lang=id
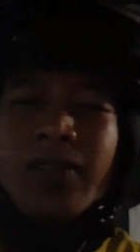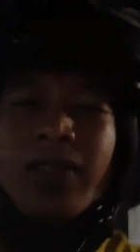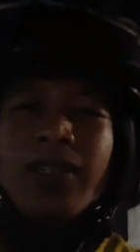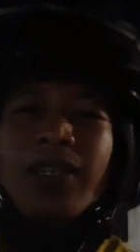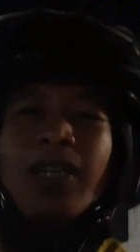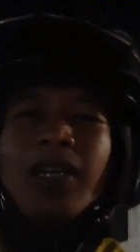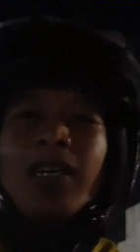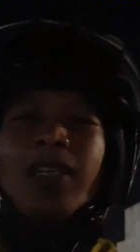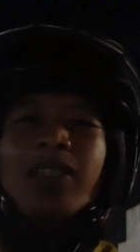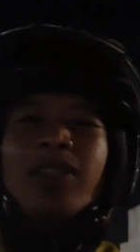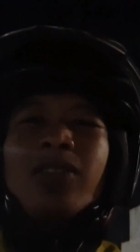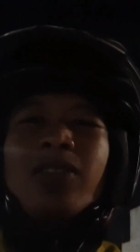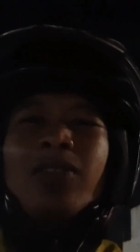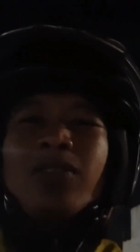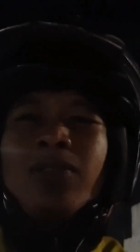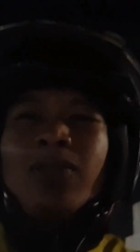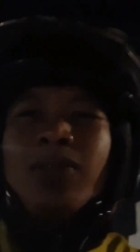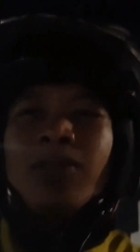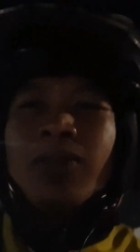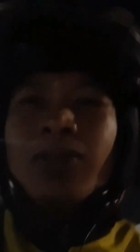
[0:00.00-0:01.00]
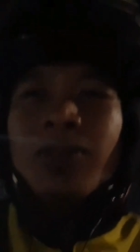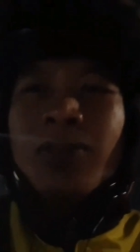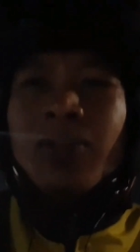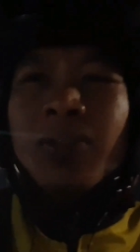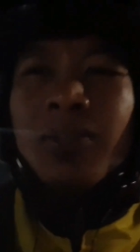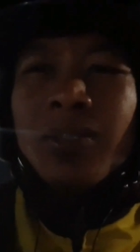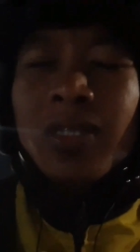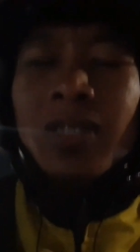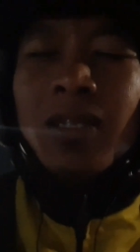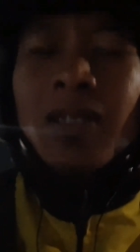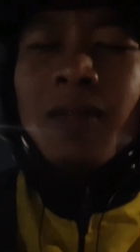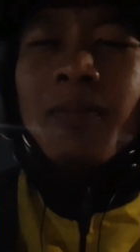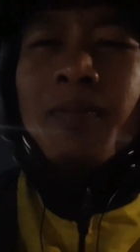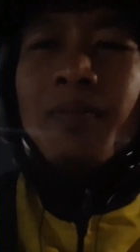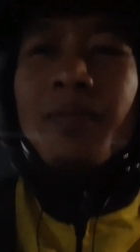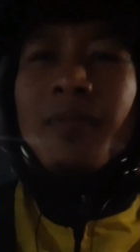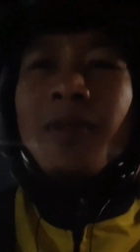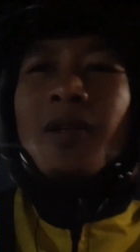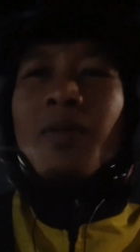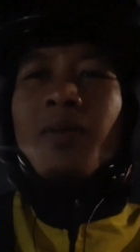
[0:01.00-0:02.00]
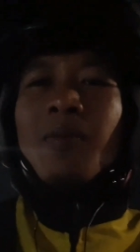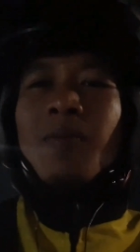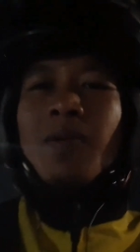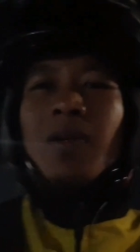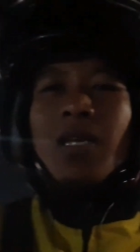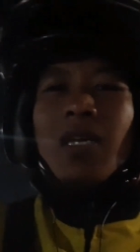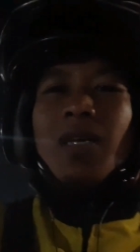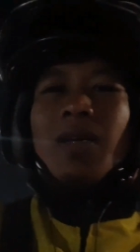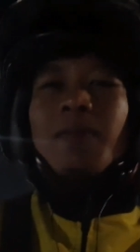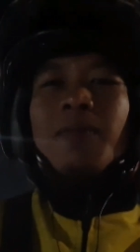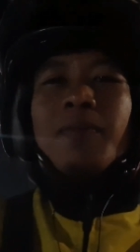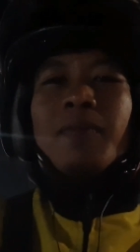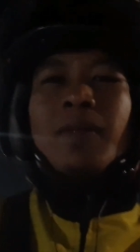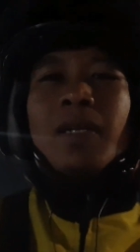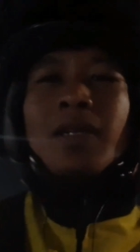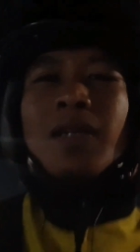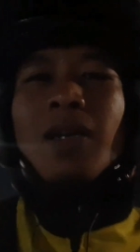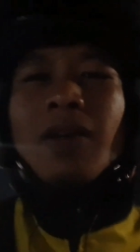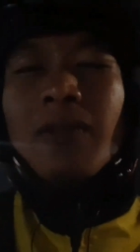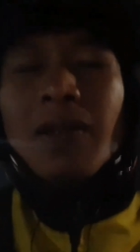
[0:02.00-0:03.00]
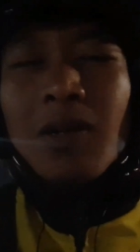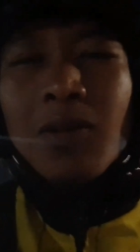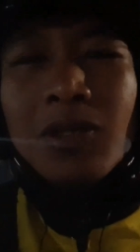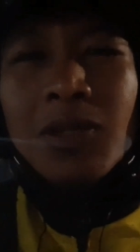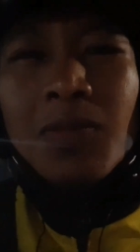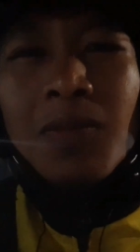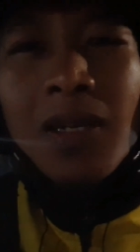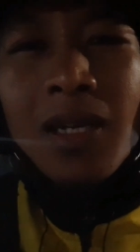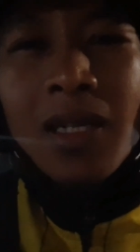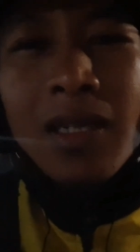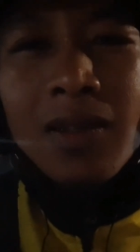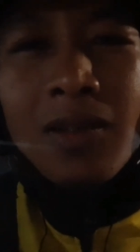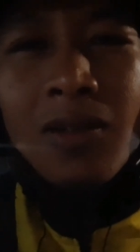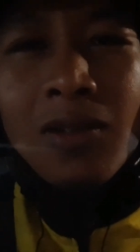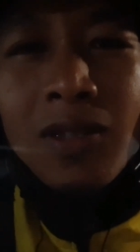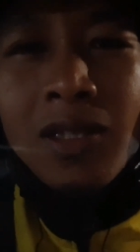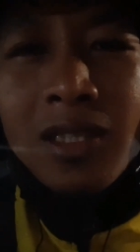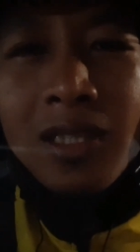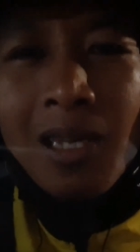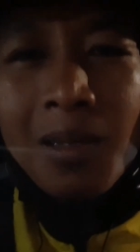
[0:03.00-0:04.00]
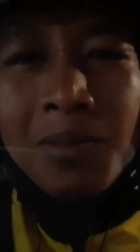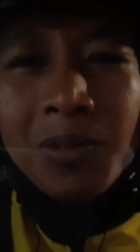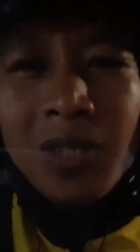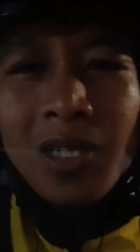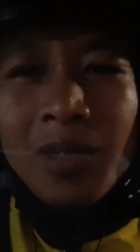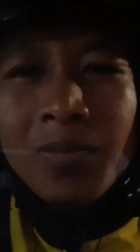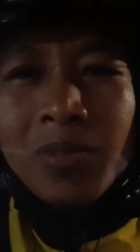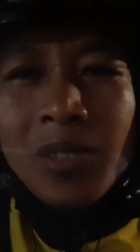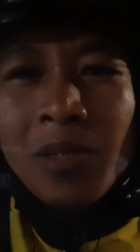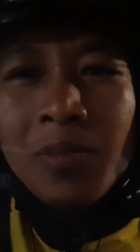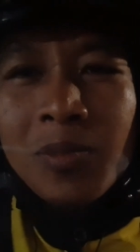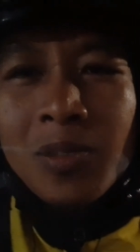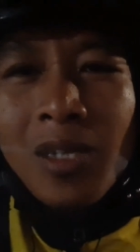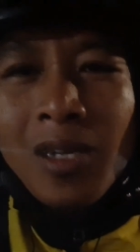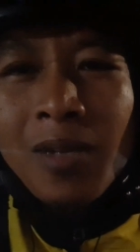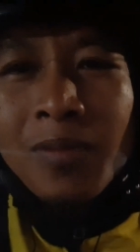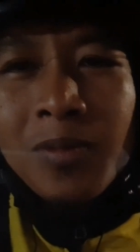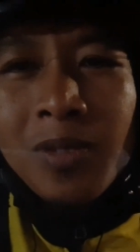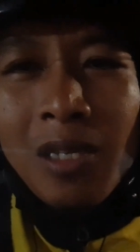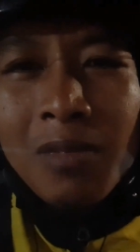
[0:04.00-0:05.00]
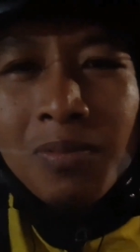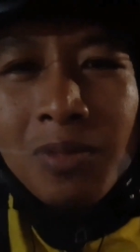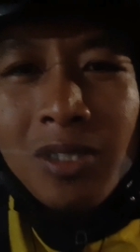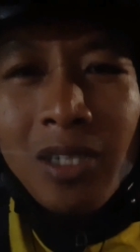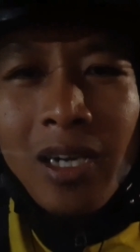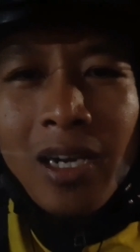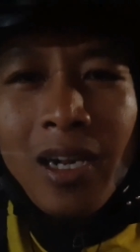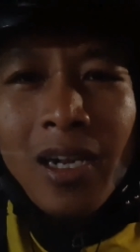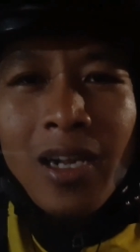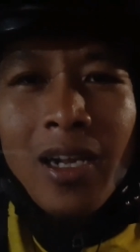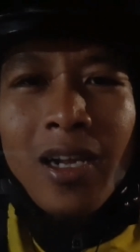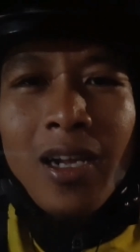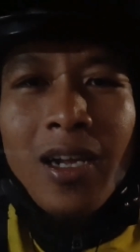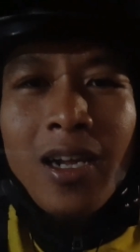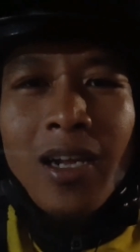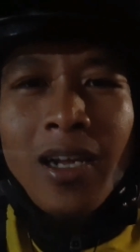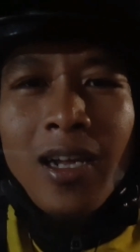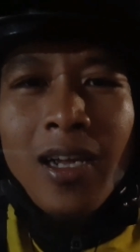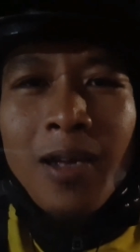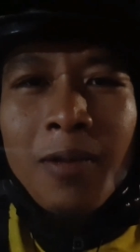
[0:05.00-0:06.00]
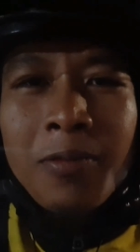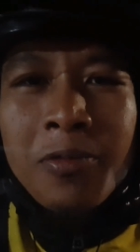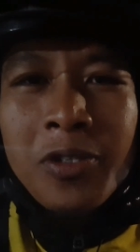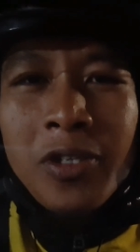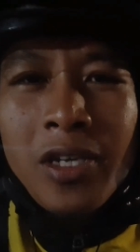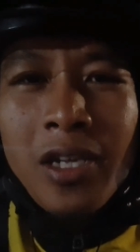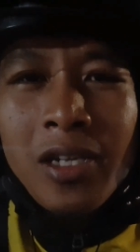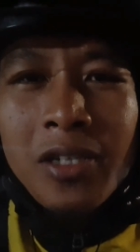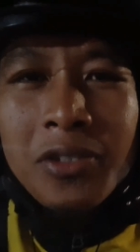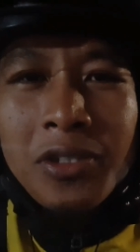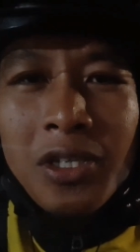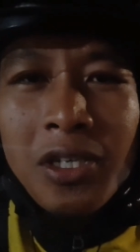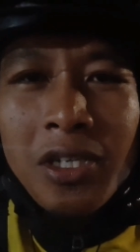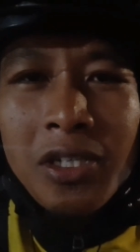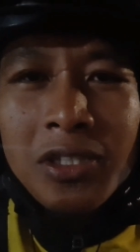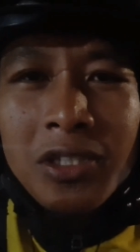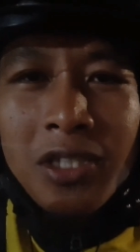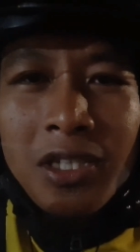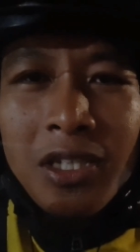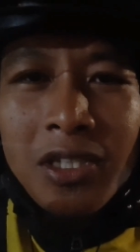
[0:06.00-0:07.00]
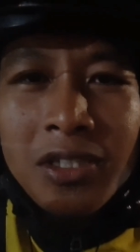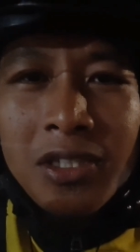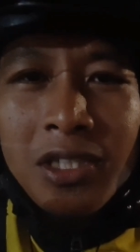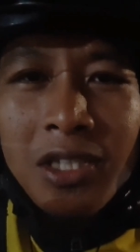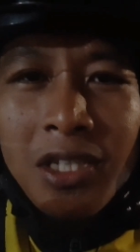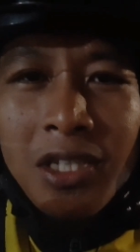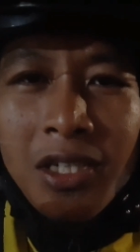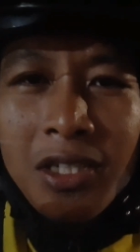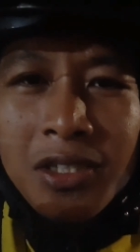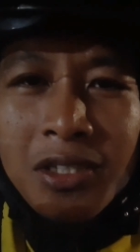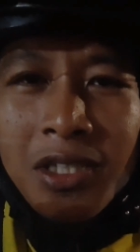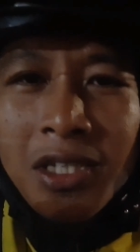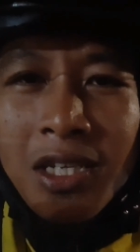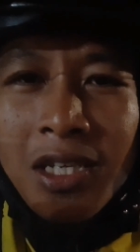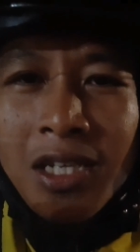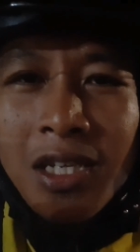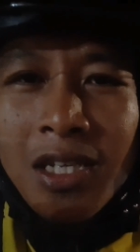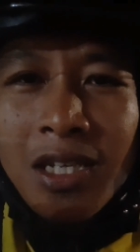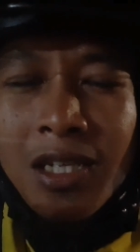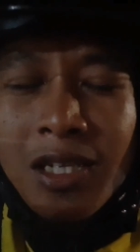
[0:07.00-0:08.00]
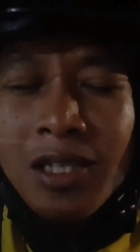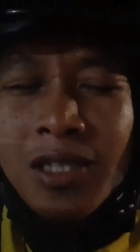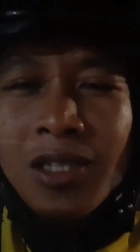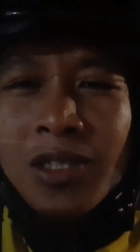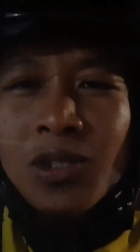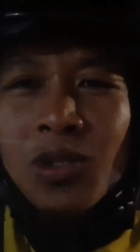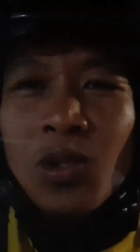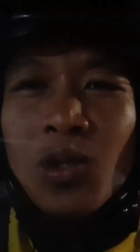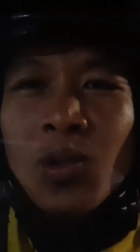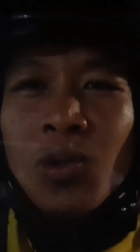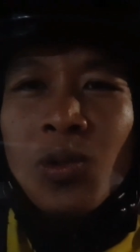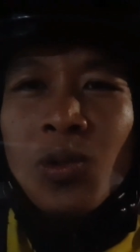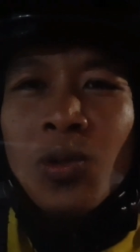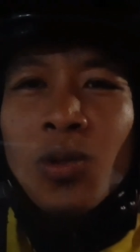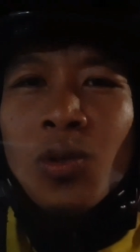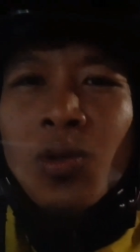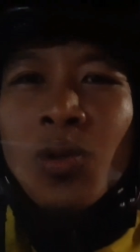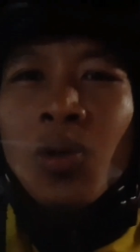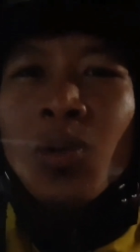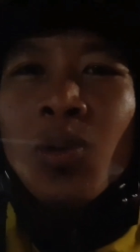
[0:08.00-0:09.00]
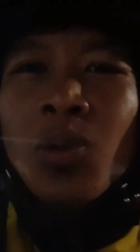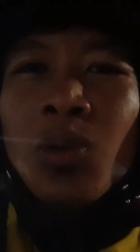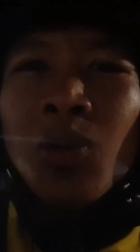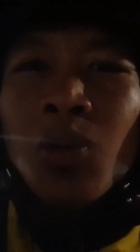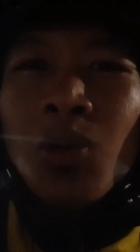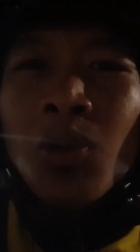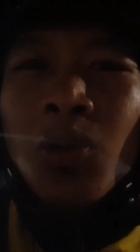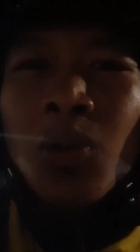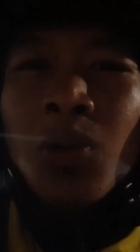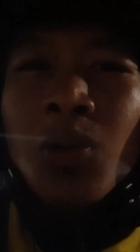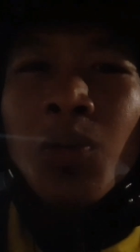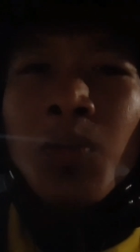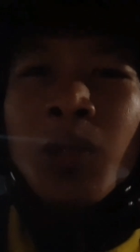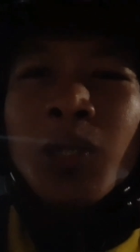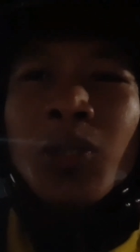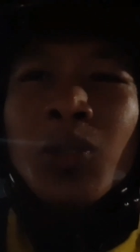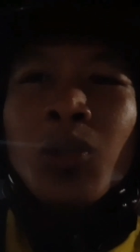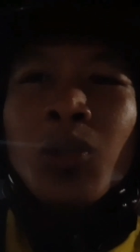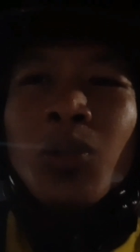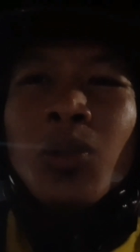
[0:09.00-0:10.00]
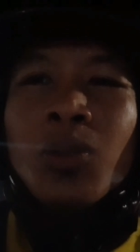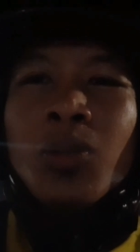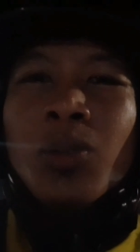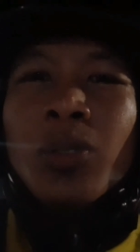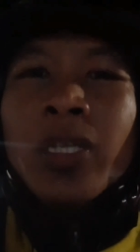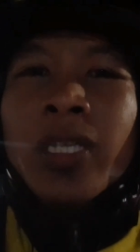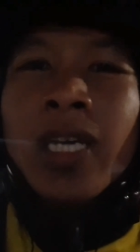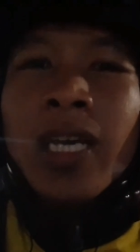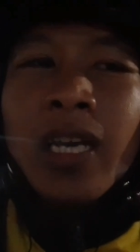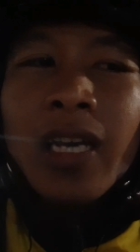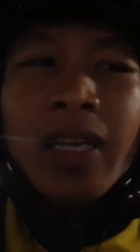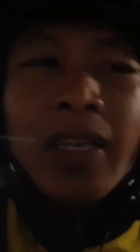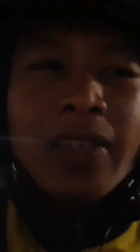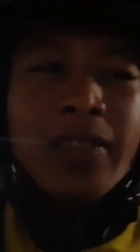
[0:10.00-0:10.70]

Aduh. Duh, eh, tetep berapa apa lah. Men gawe aku semangat tolong di-subscribe, subscribe, subscribe, share, share, share, share, share ke seluruh penjuru dunia.